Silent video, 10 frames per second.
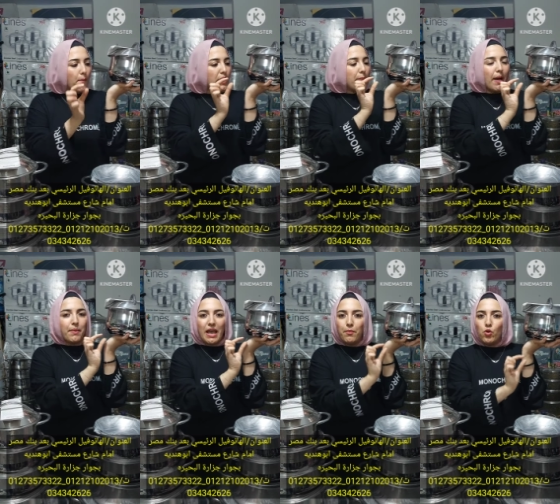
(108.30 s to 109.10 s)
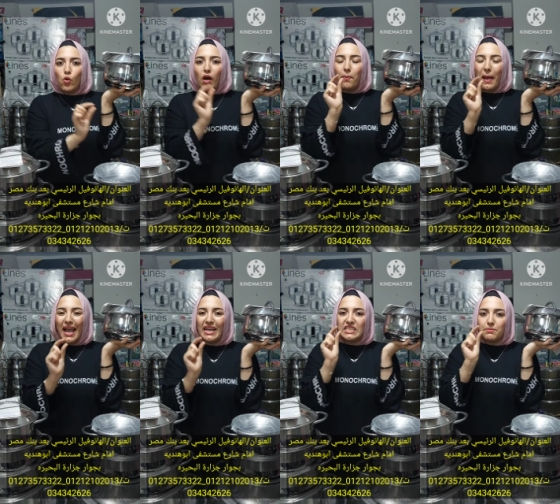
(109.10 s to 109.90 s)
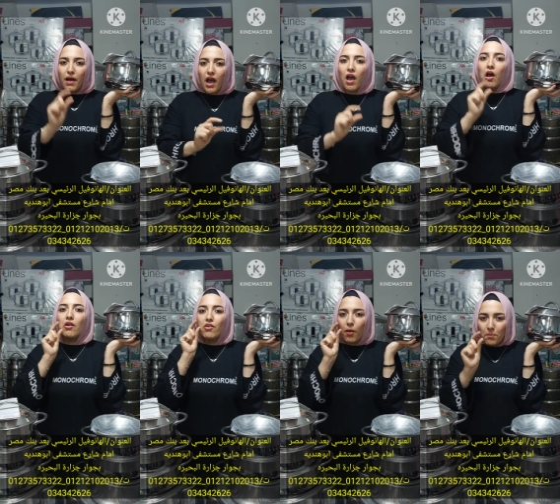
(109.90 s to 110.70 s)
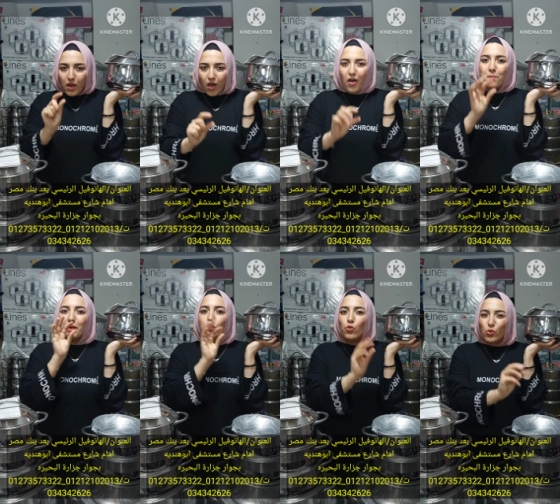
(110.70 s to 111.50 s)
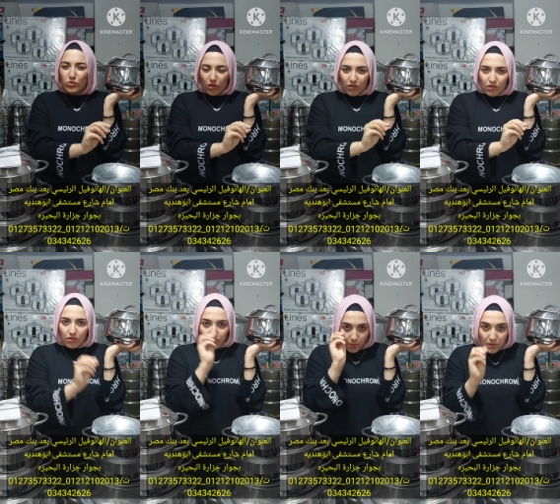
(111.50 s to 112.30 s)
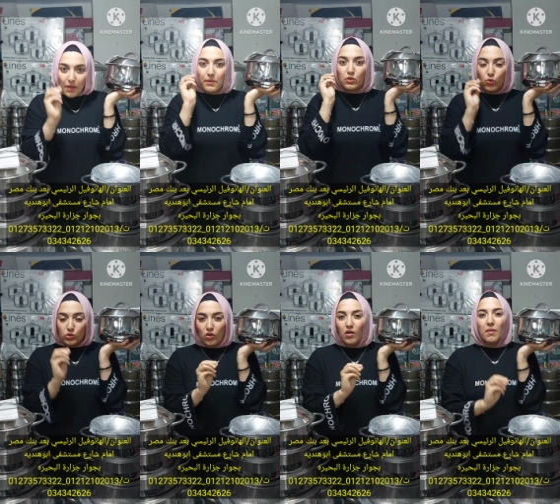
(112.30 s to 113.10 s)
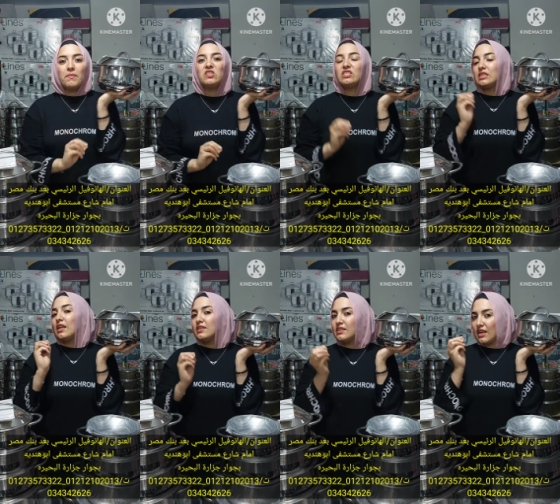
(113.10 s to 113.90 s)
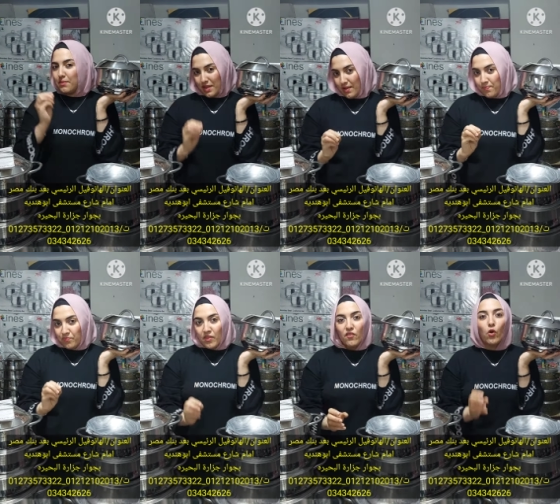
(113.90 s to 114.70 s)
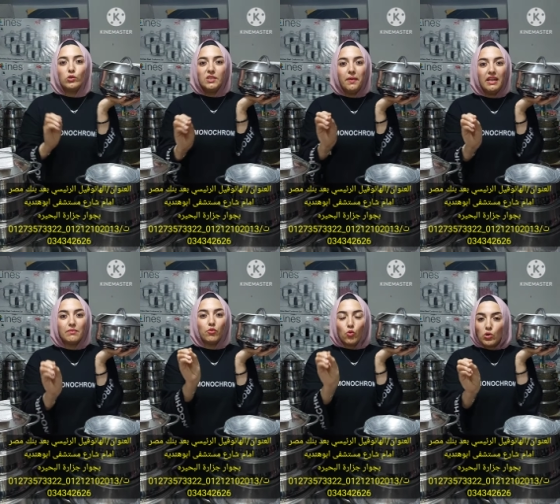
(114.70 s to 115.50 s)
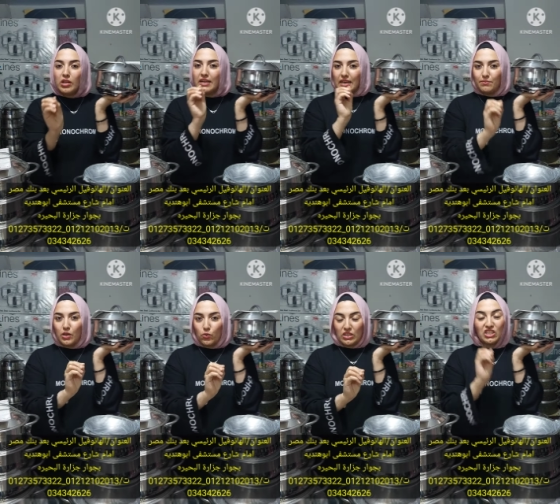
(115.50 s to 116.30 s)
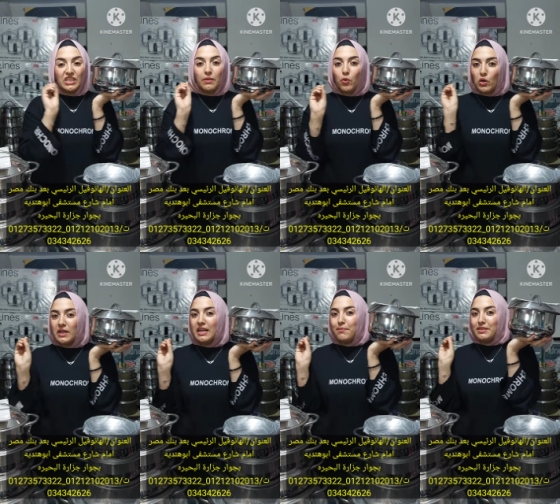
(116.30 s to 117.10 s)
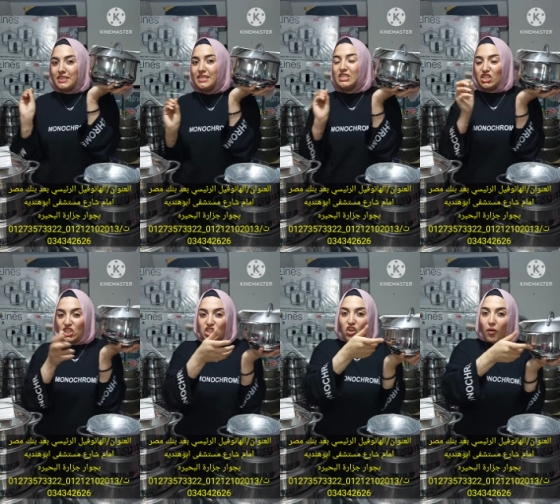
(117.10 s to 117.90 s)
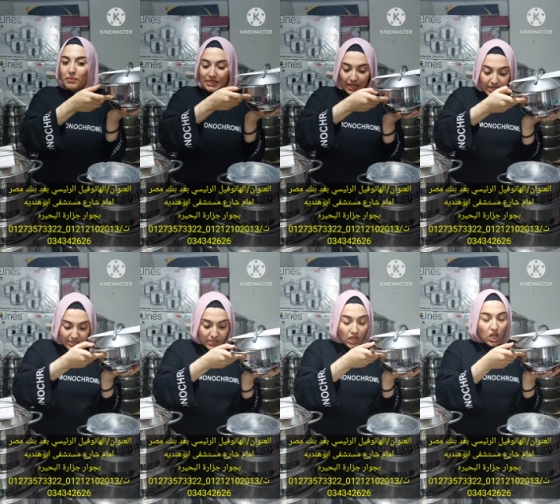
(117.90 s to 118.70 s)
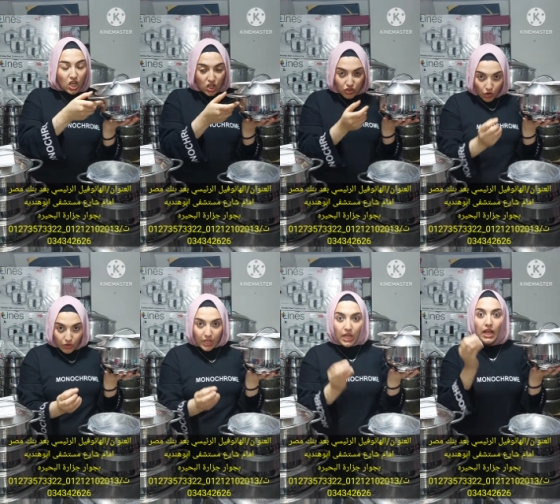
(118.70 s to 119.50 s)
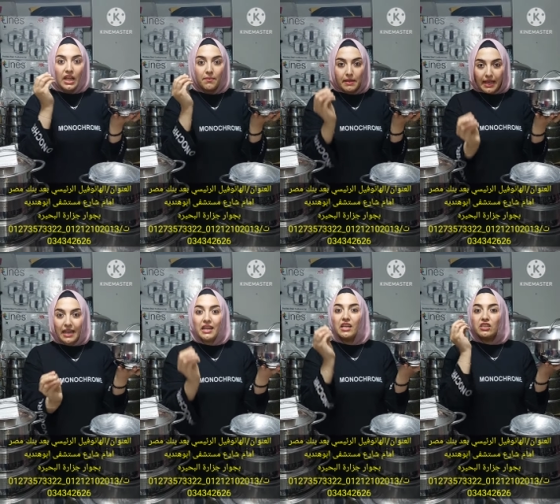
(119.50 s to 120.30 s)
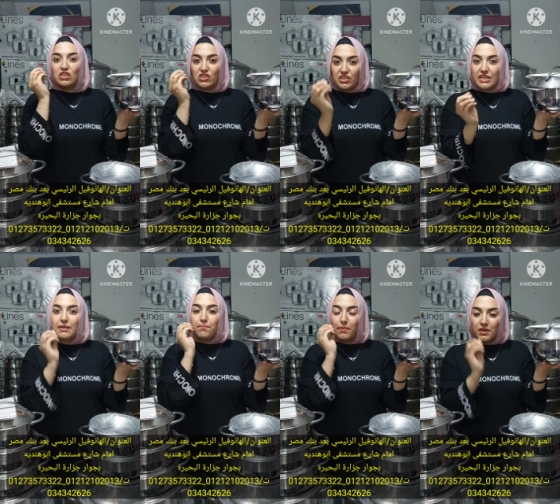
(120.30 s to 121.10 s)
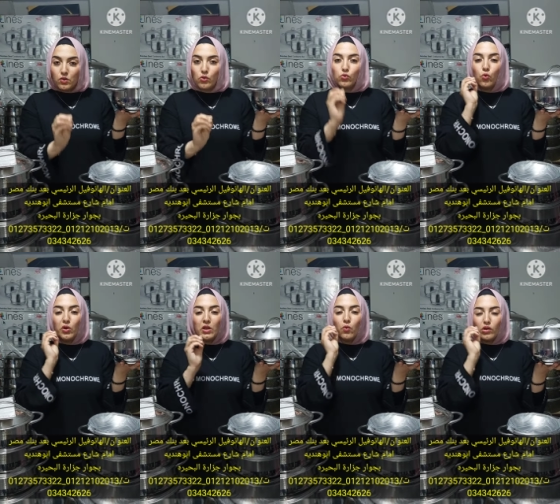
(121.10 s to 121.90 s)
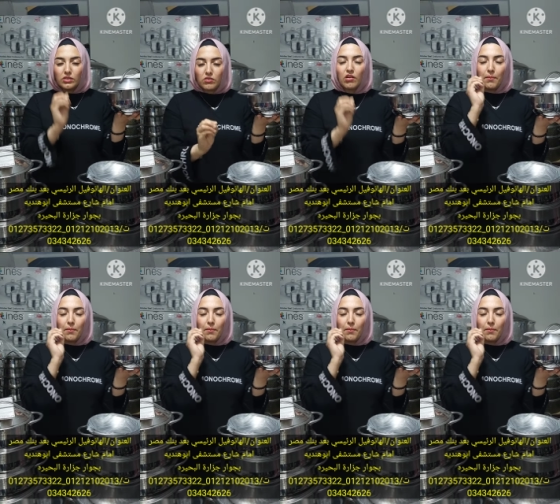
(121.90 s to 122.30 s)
بيبقى بيعملوها بحاجه اسمها رمله مضغوطه رمله مضغوطه مش استلس يا جماعه فخدي بالك من كل الكلام دوت عشان كده بقول لك لما تيجي تشتري طقم استلس اختاري المكان اللي تشتريه منه تكوني واثقه